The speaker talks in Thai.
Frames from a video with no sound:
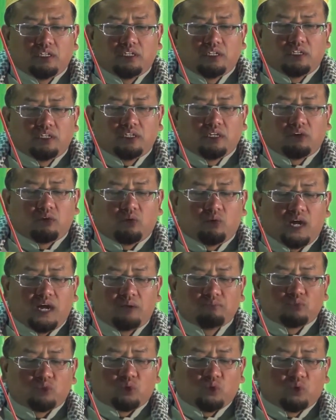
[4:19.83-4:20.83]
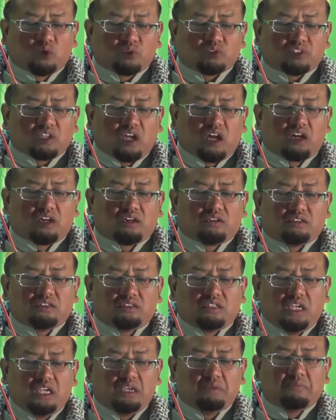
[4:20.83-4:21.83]
คือความถูกต้อง
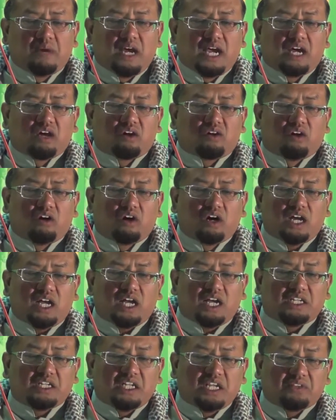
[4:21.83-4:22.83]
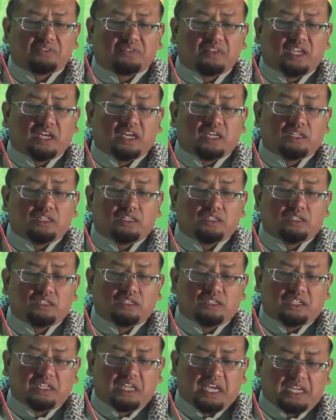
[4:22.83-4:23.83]
ที่มาของฮะดีษเนี่ย
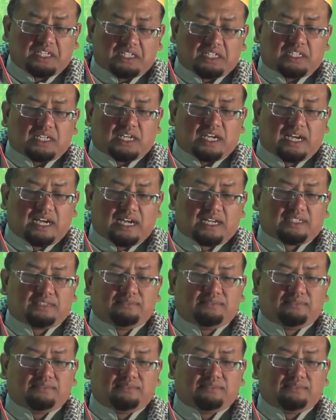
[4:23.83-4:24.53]
เด็ดขาด